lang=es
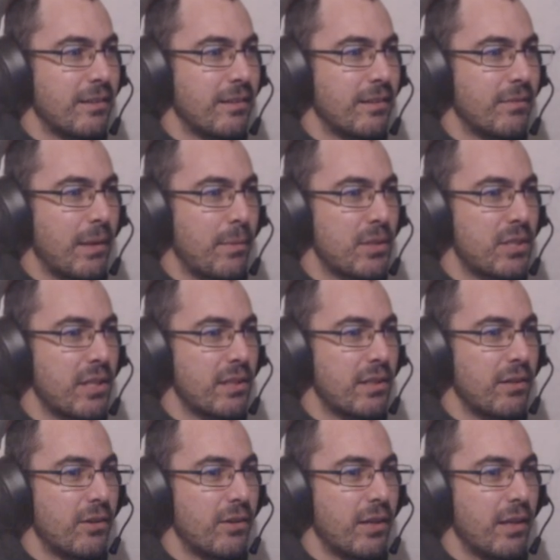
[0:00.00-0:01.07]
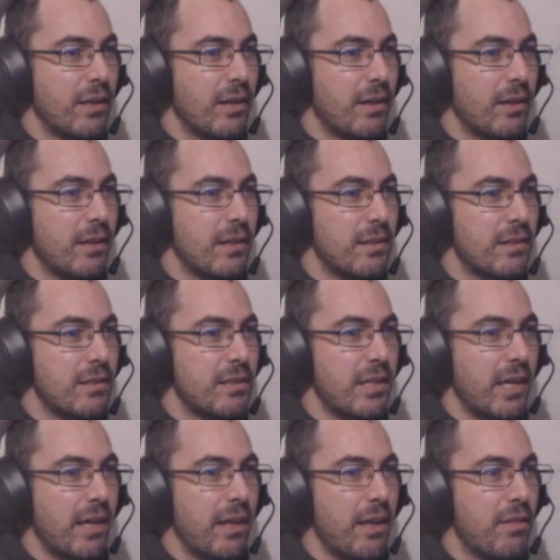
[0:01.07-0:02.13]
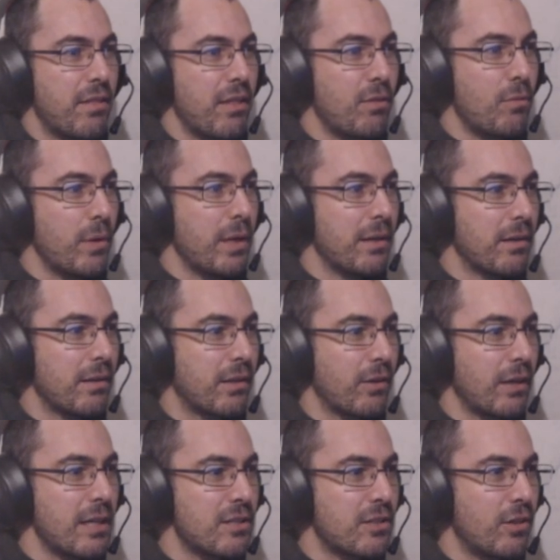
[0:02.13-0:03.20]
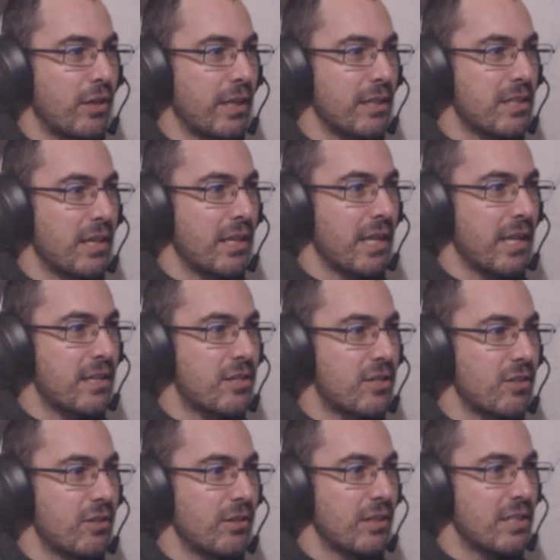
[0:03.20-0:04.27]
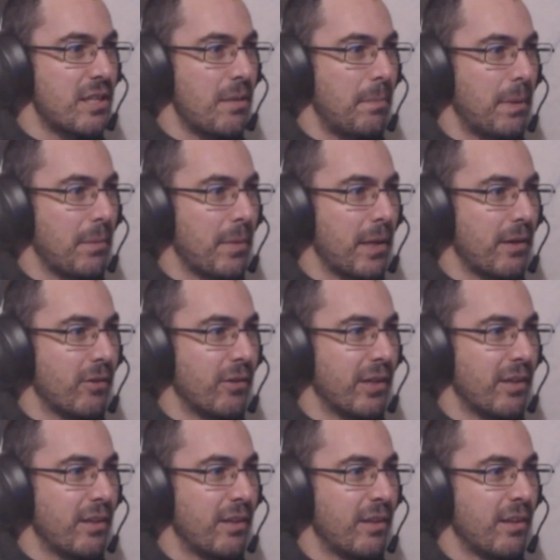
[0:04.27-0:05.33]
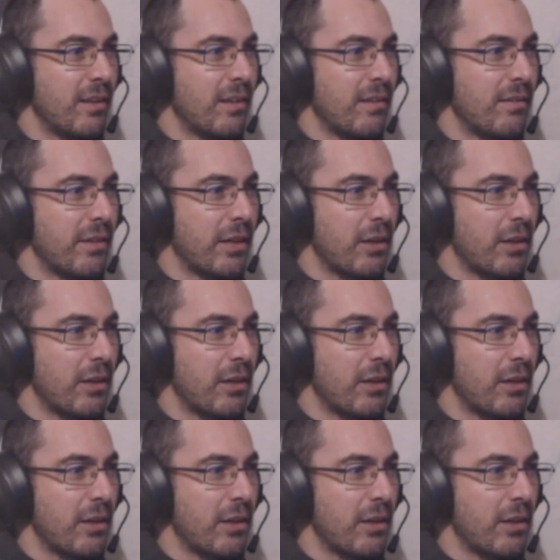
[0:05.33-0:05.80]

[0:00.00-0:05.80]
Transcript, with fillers: Ya pues en teoría es la llegada de Deathwing. Creo que las crónicas del Nexo es el primero, ¿eh? Voy a